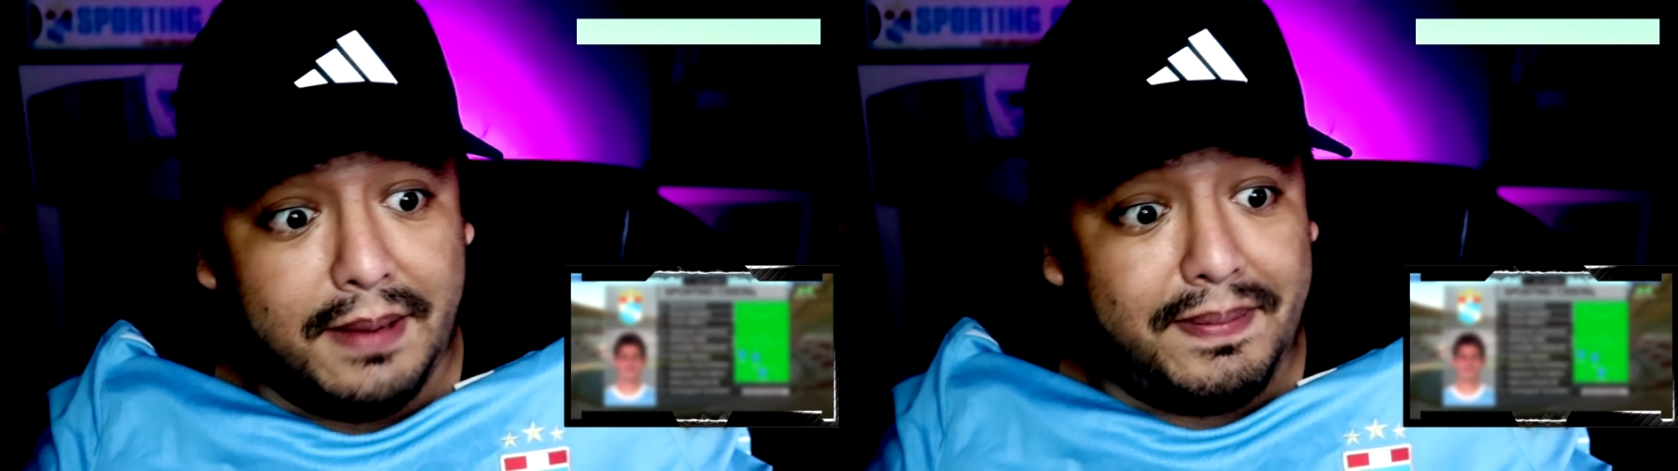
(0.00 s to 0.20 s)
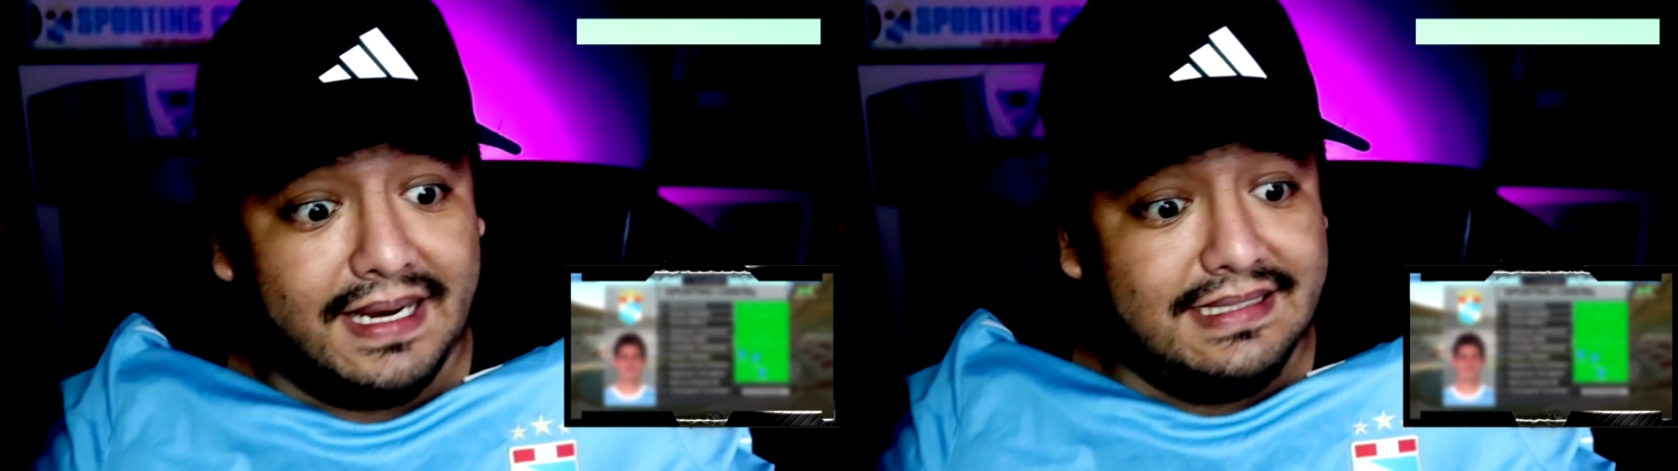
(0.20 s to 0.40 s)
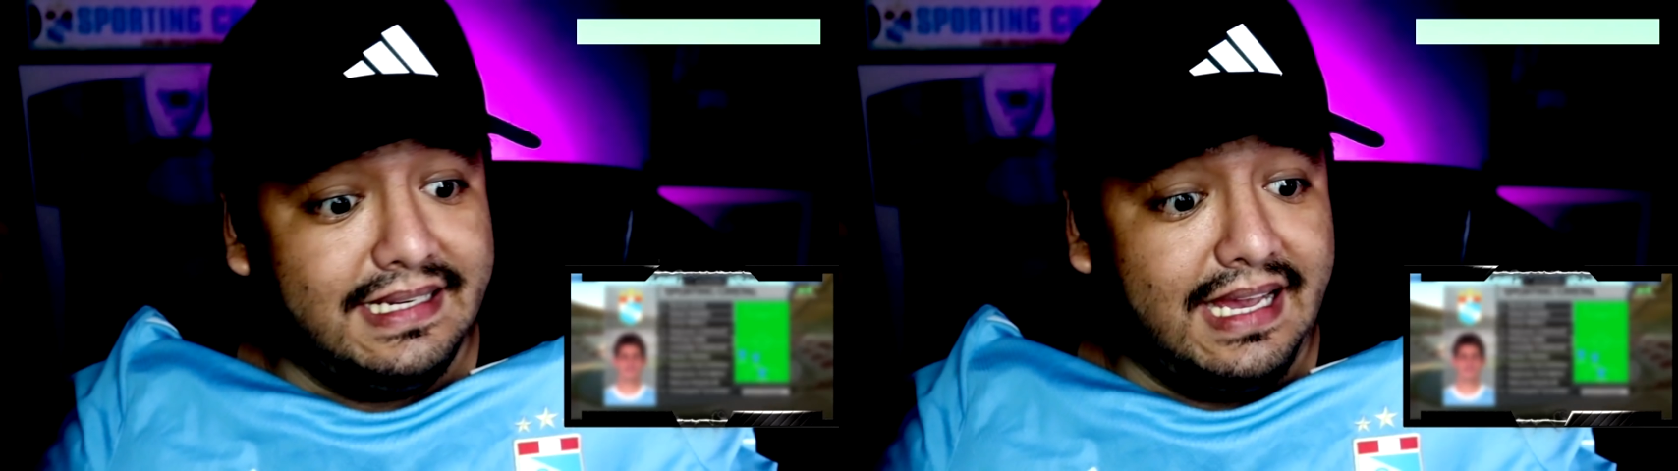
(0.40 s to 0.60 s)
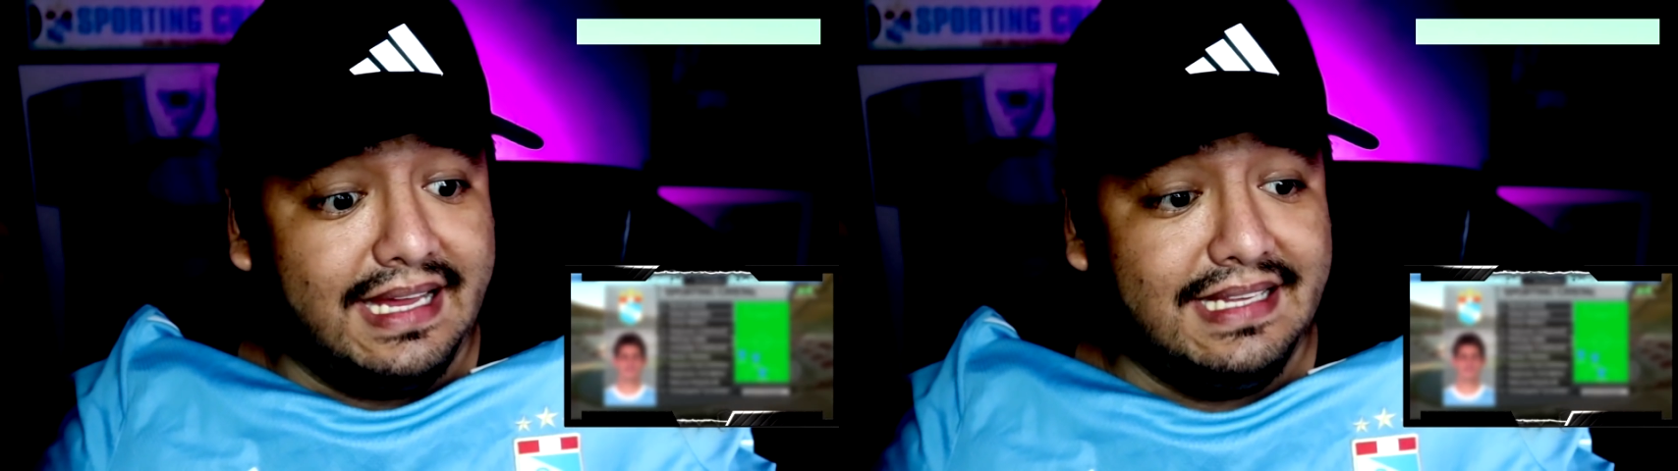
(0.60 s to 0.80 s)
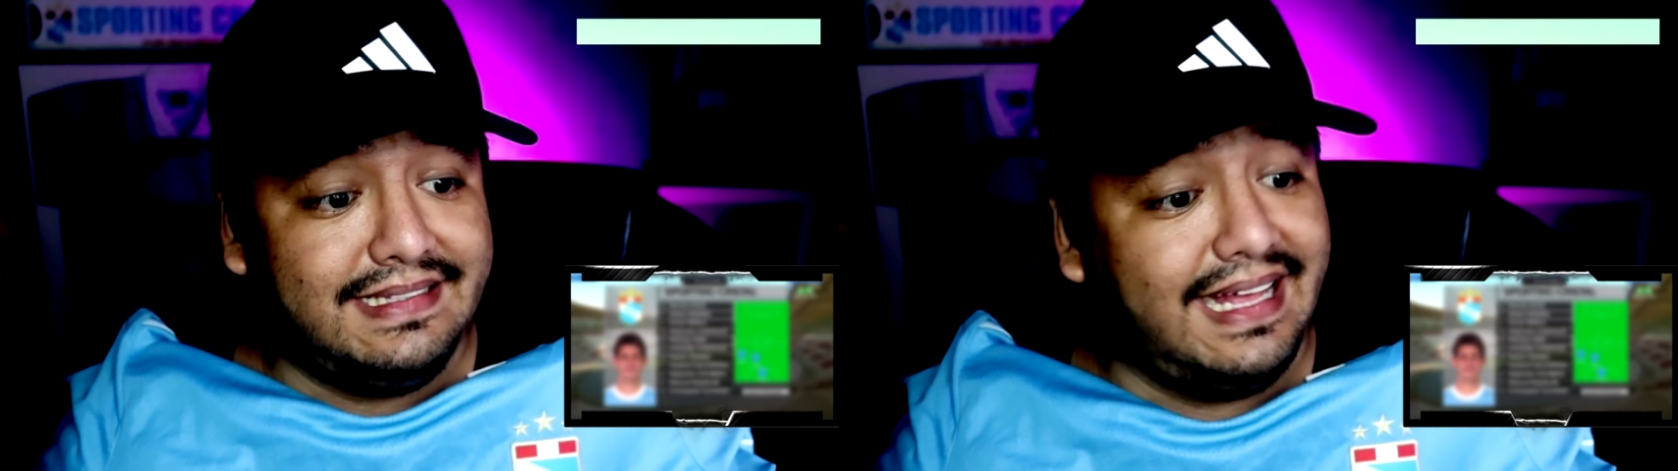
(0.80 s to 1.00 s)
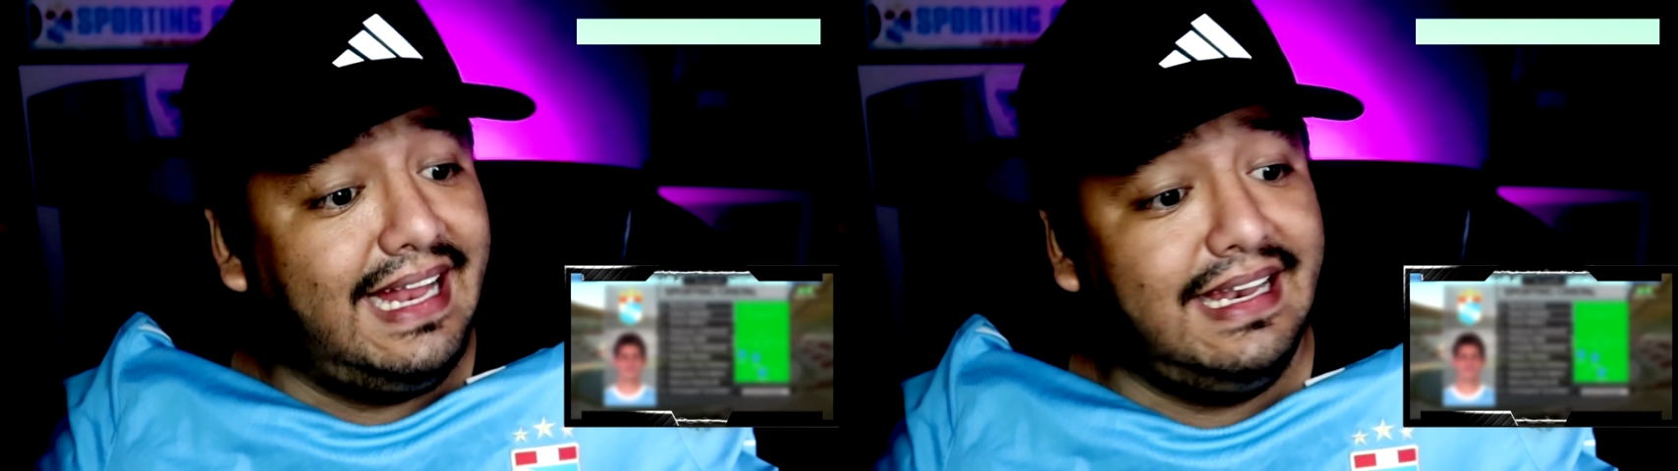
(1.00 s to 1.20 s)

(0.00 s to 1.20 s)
parece que Cristal,